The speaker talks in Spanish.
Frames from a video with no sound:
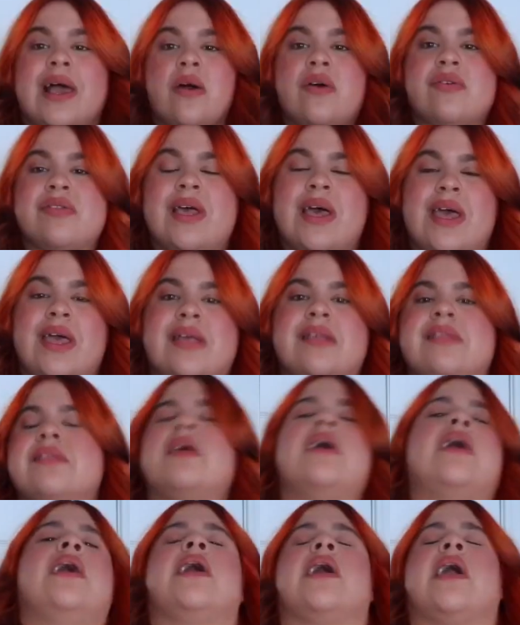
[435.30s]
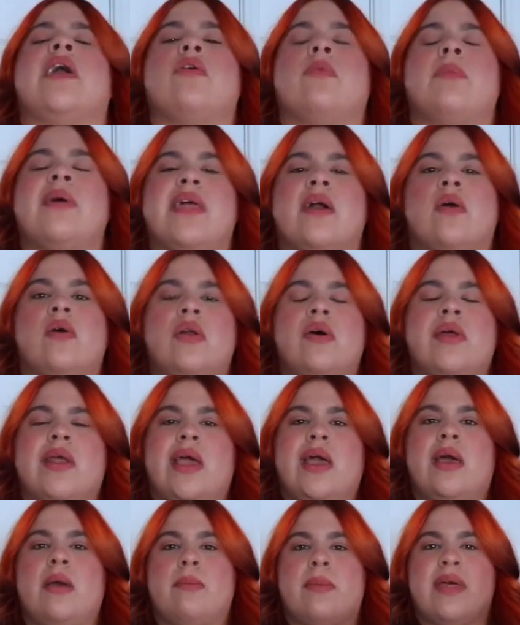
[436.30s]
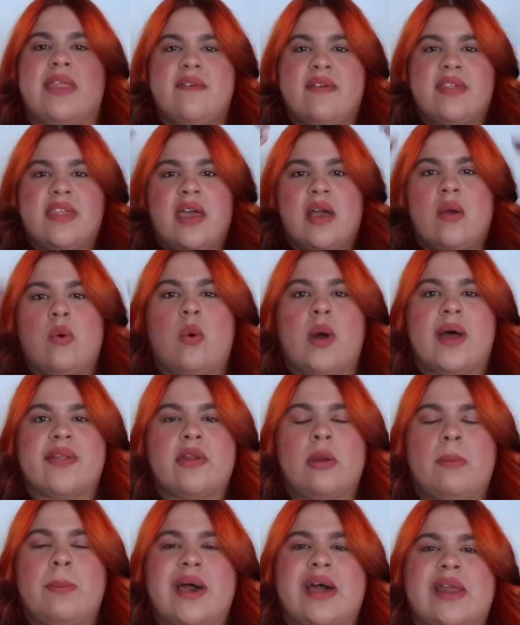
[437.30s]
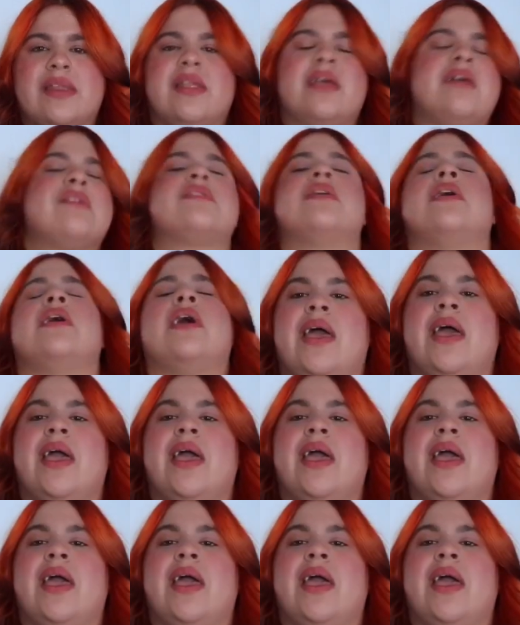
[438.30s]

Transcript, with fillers: La cosa es que yo me decoloré, me dividí en cuatro partes,